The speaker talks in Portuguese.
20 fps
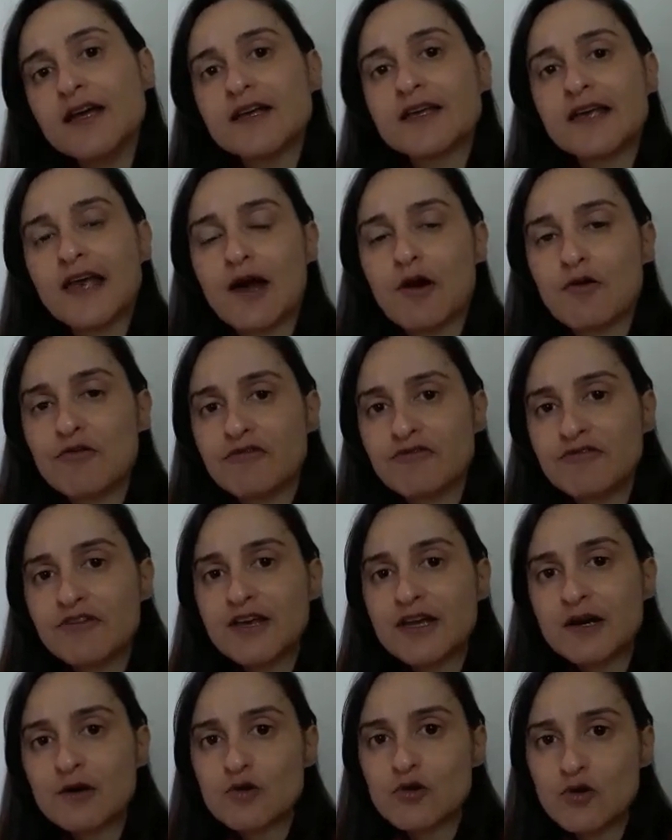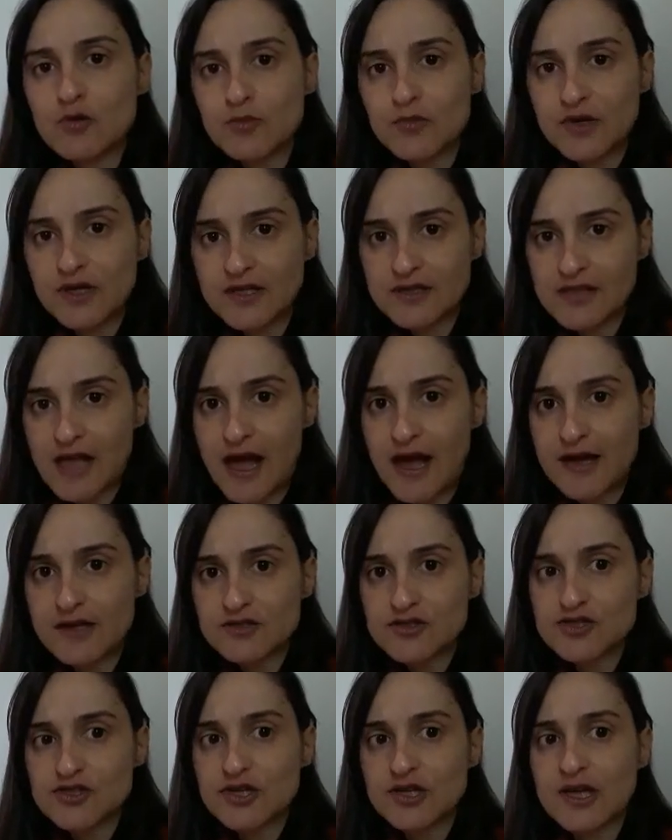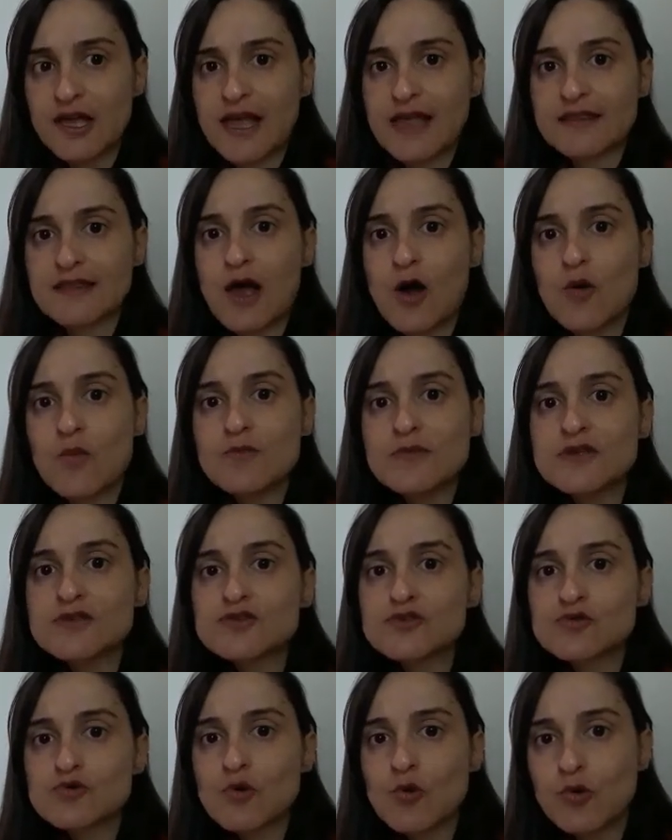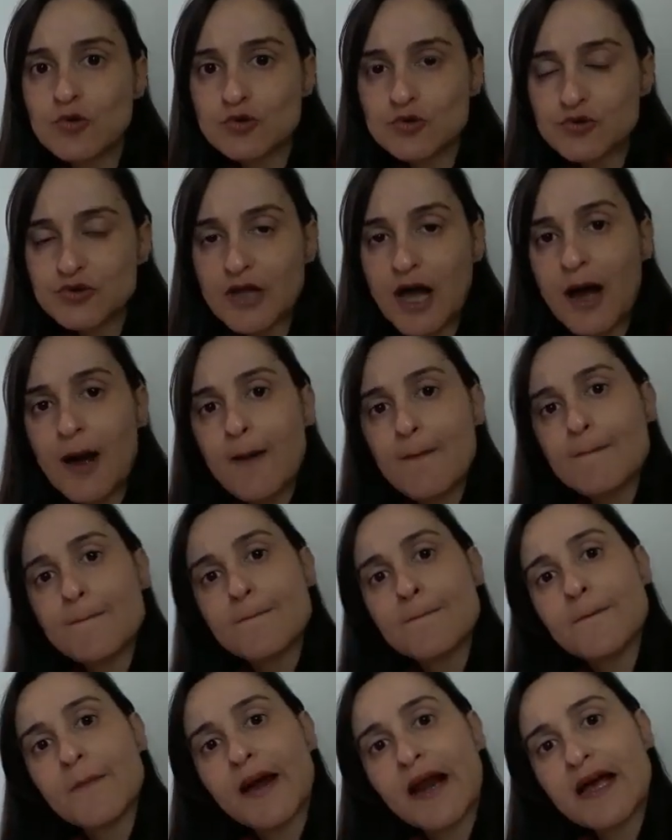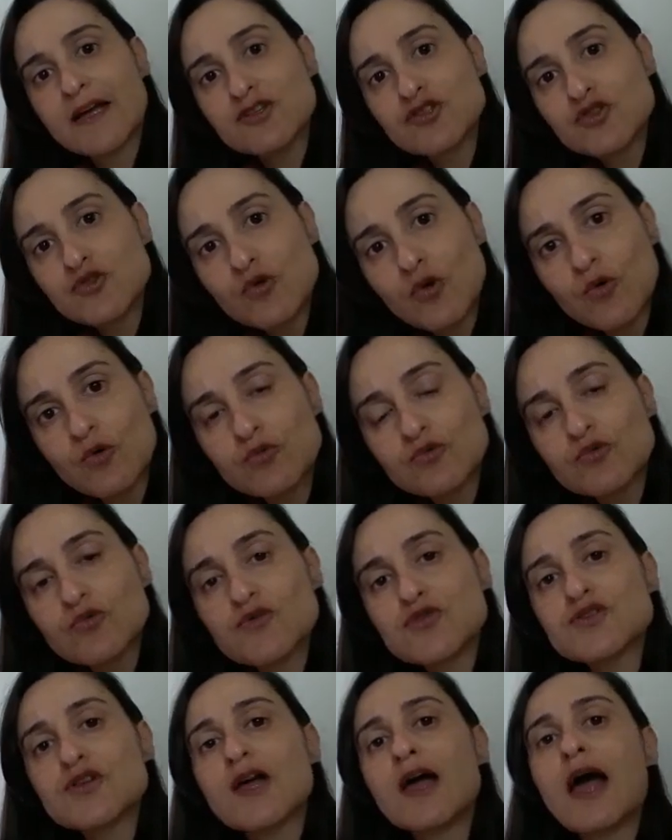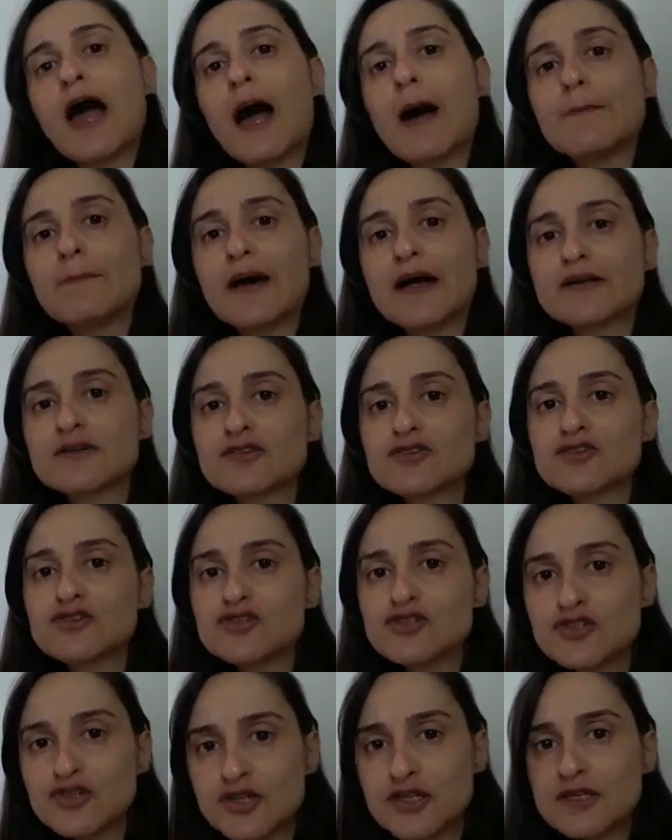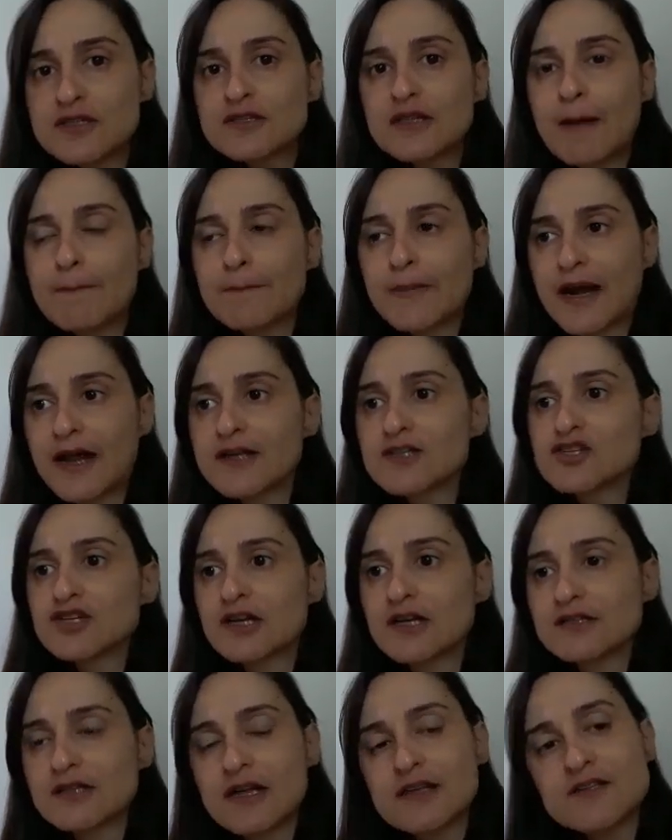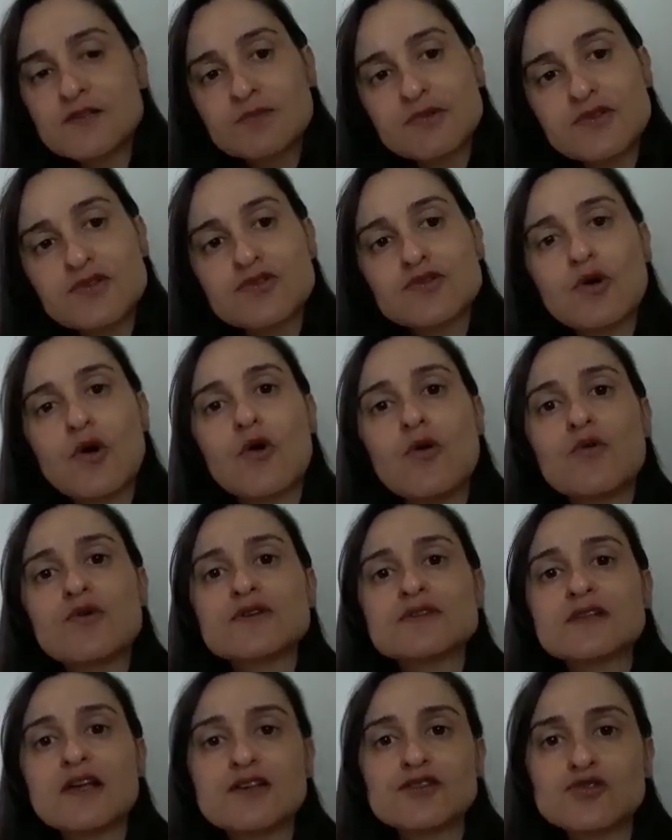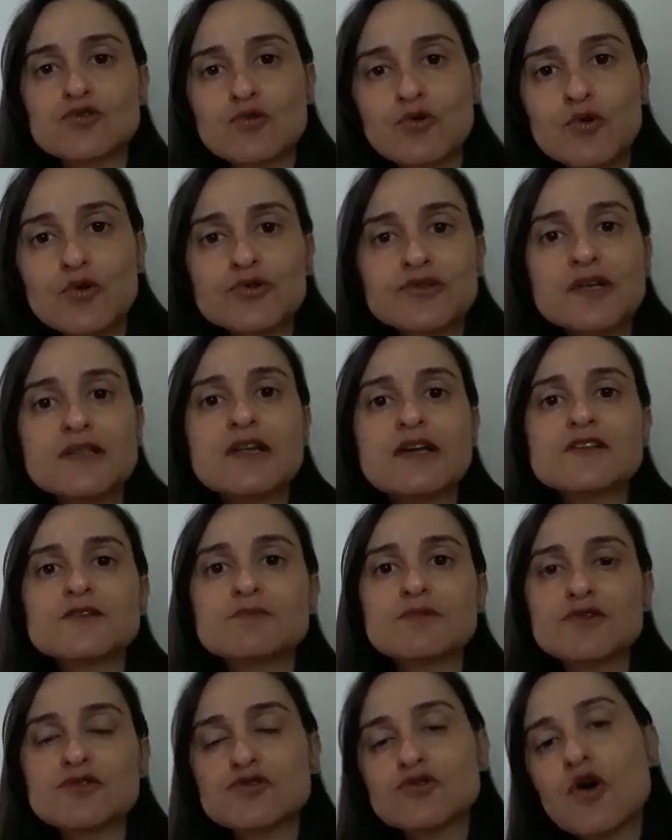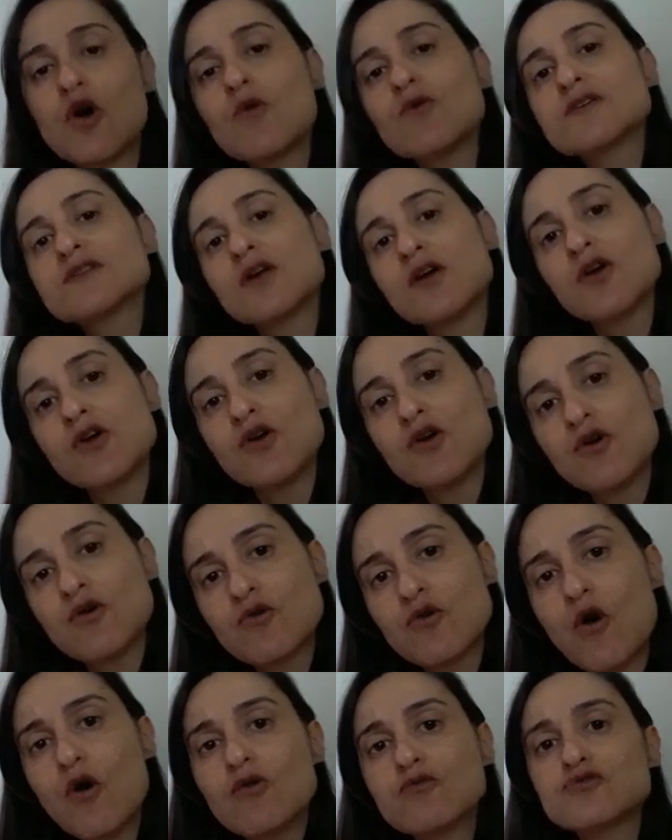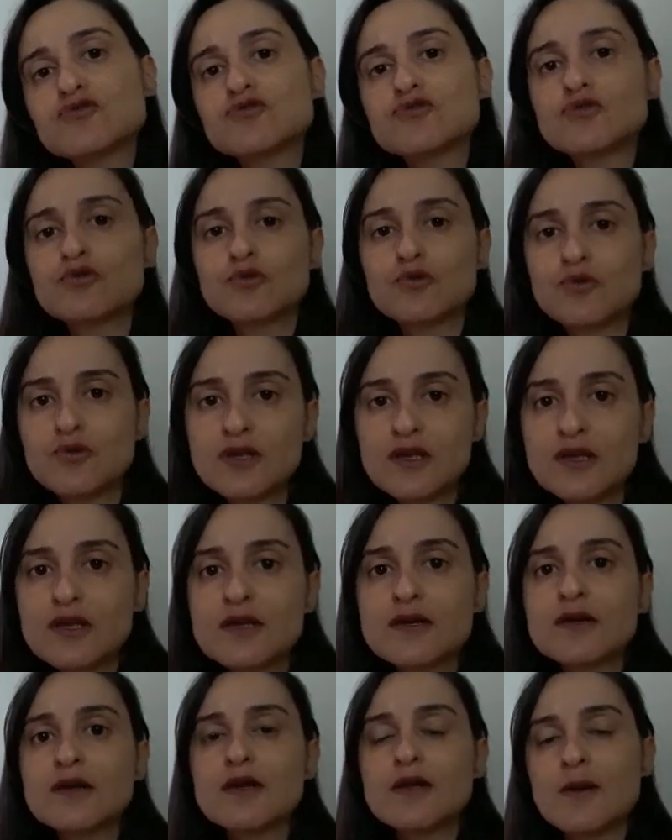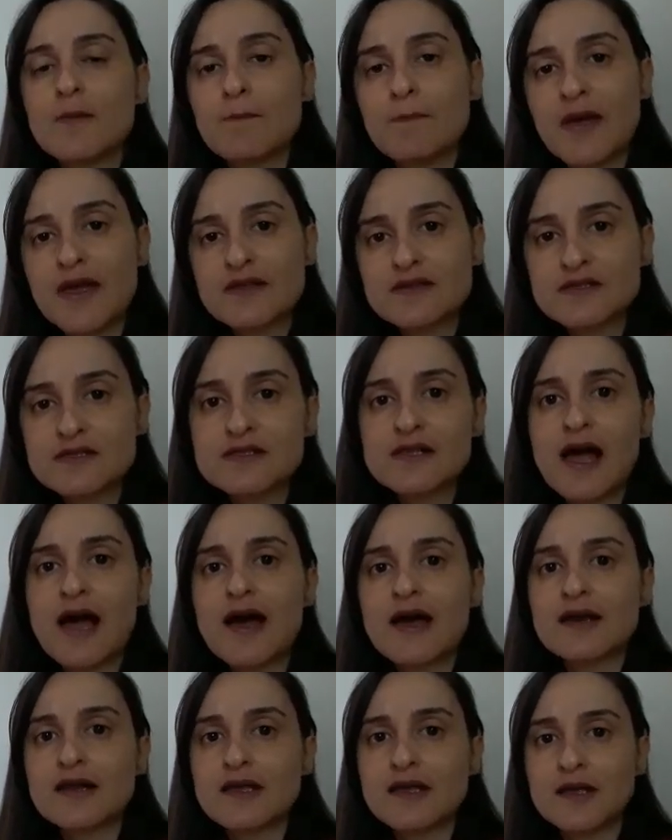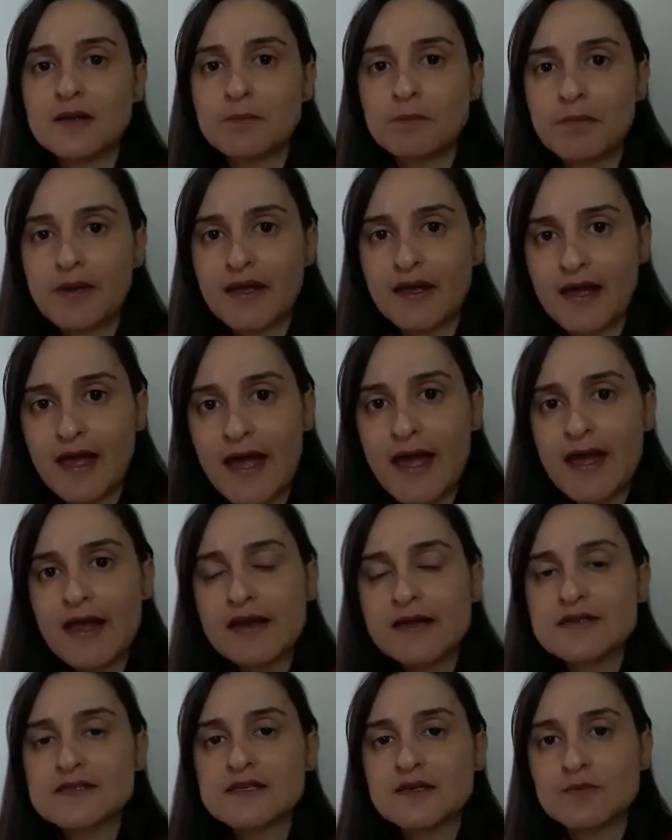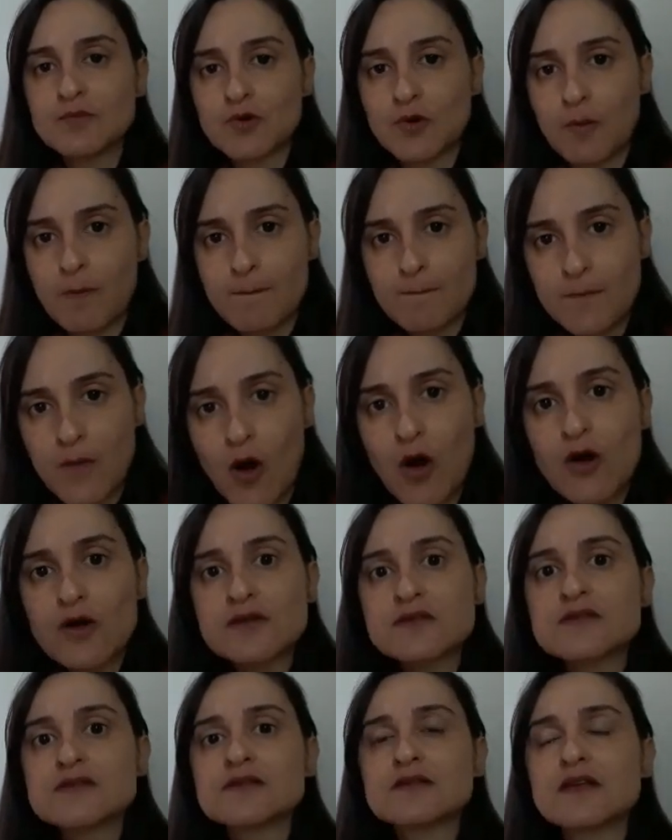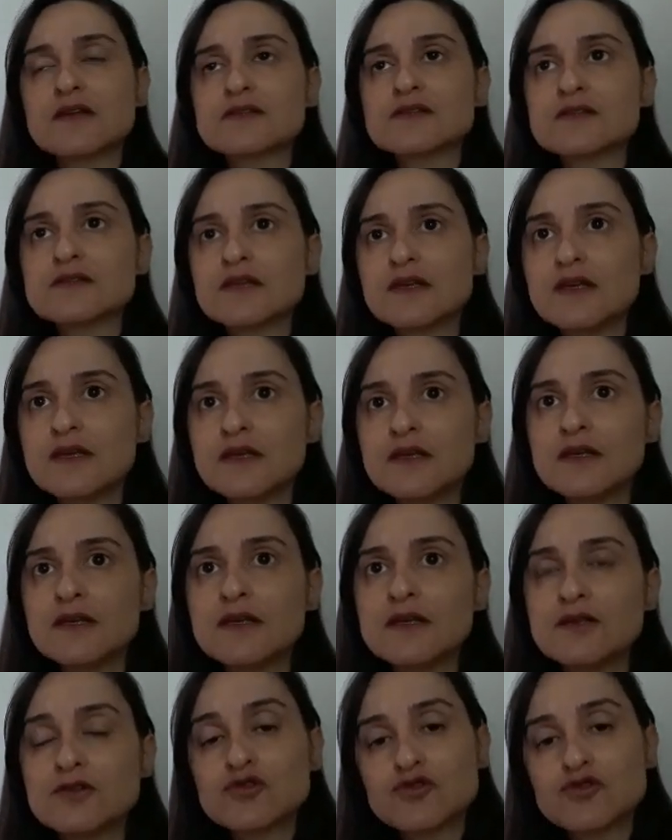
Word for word: que é ouvir a comunidade, é dar uma escuta para juntos, a partir da prática das pessoas, da escuta das pessoas, construir pensar em PLs, em propostas, em